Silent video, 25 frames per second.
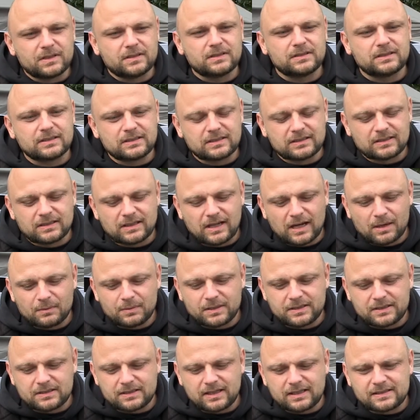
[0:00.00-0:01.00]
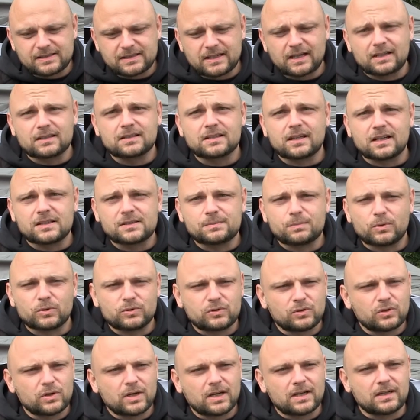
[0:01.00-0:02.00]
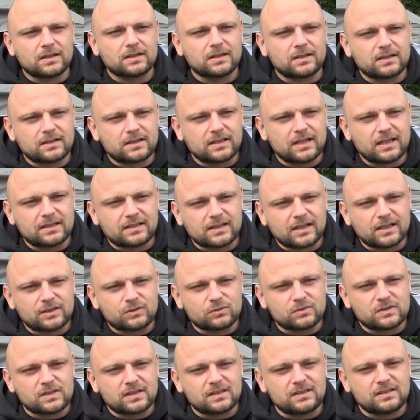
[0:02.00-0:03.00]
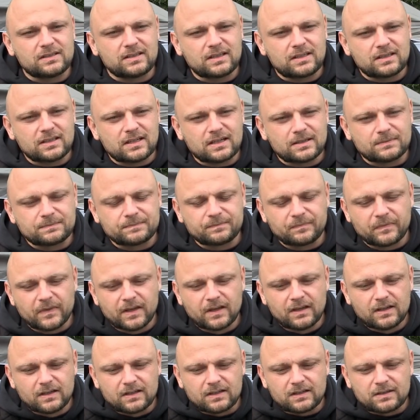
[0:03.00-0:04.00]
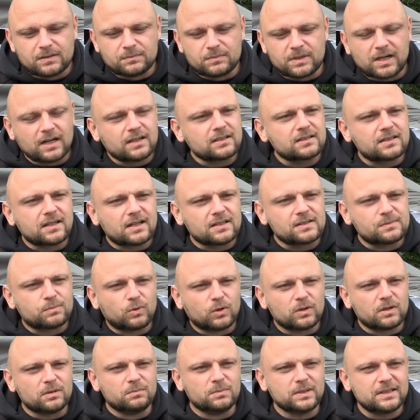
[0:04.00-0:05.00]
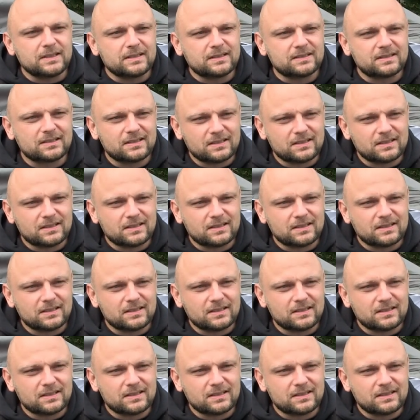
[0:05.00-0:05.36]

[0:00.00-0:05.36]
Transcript: äh, arbeite als Krankentransporteur, äh, gelernter Rettungssanitäter im Krankentransport in Mitte.